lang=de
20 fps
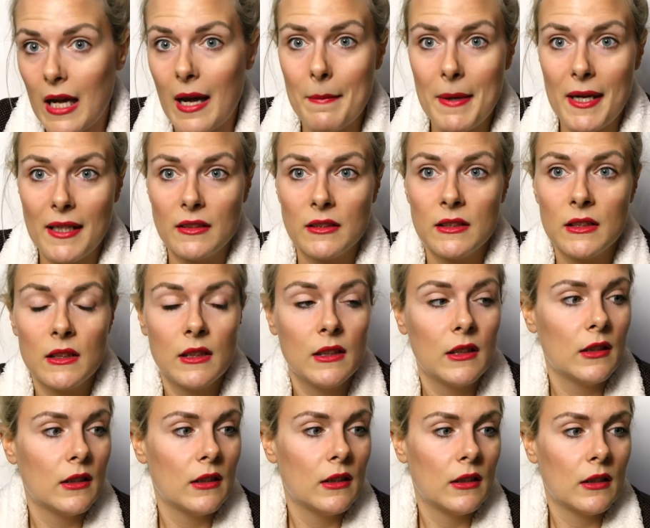kann man,
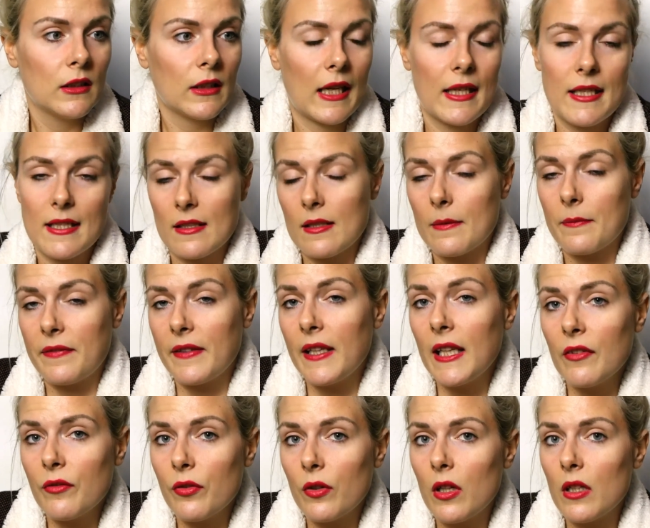kann ich das
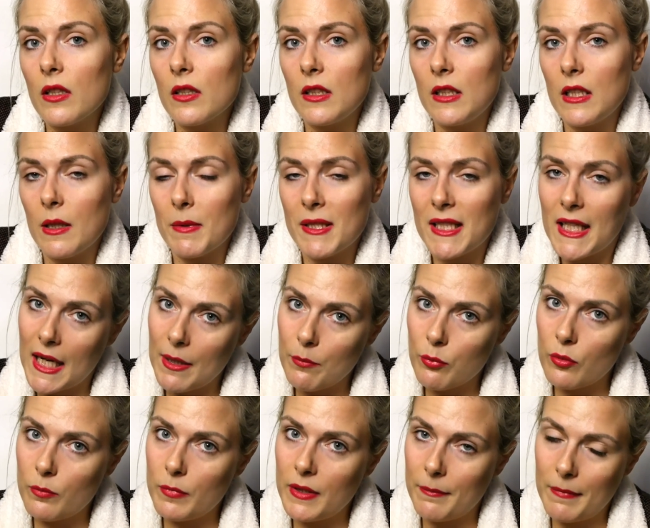empfehlen für Leute, die damit kein
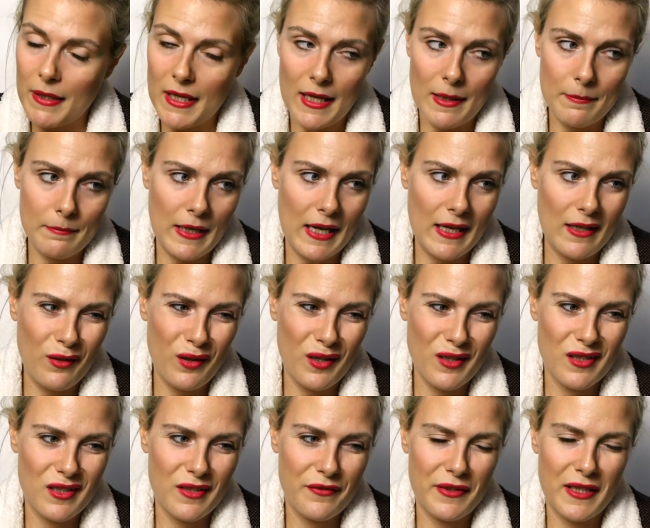Problem haben. Alle
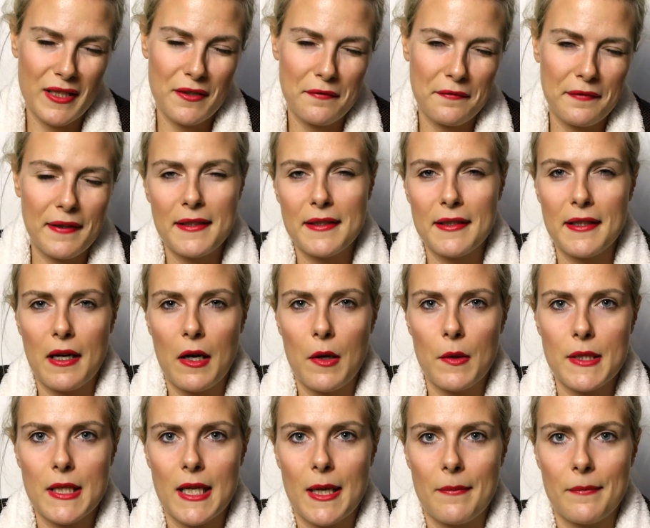Leute, die vielleicht fettige
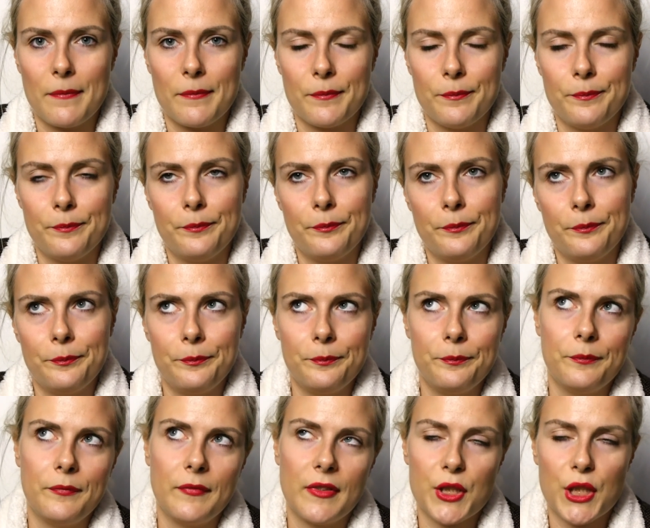Haut haben, mh,
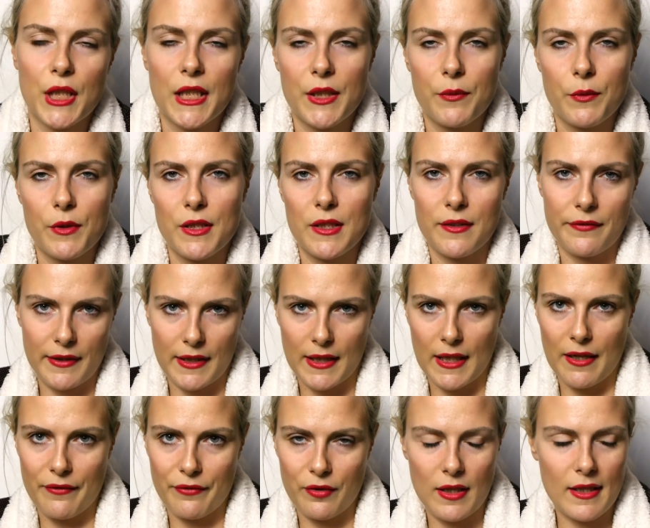hm, wahrscheinlich würde ich die Finger
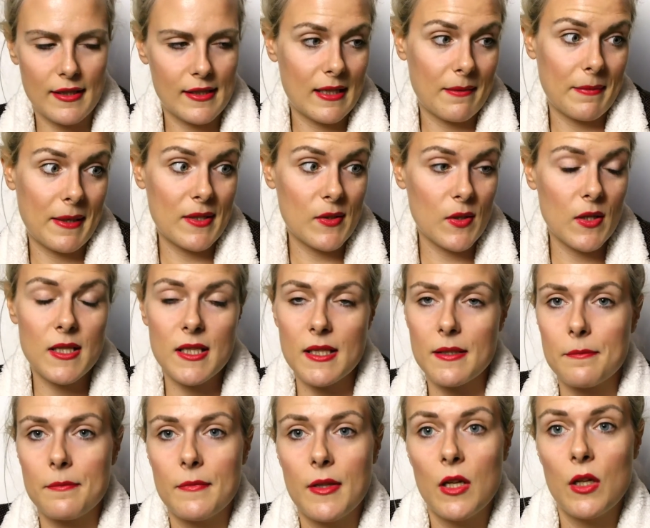davon lassen. Aber
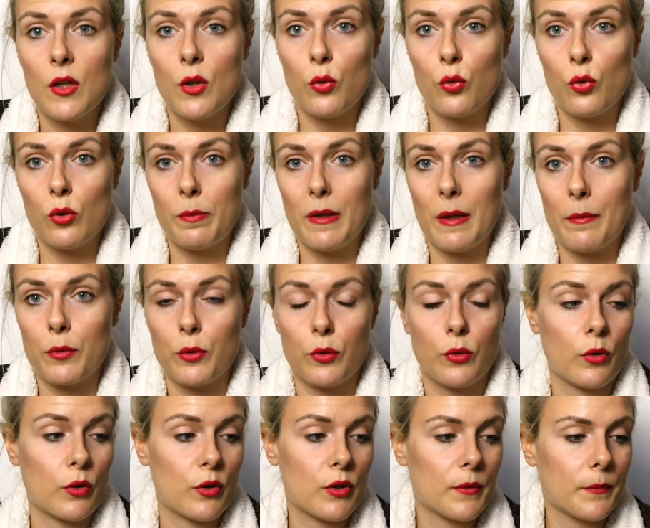ansonsten super
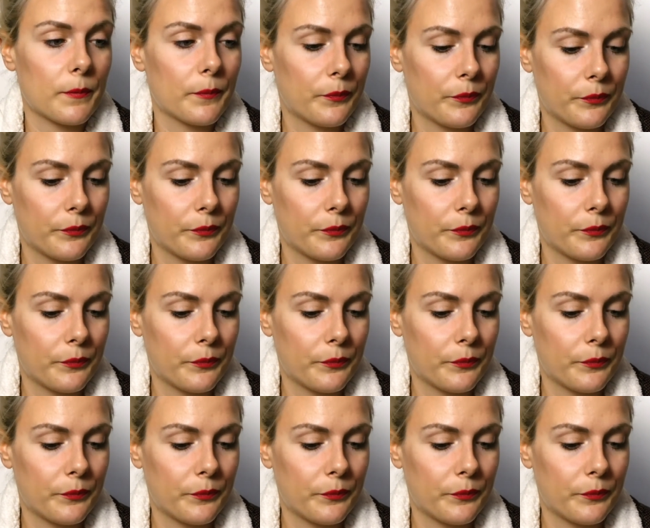Produkt.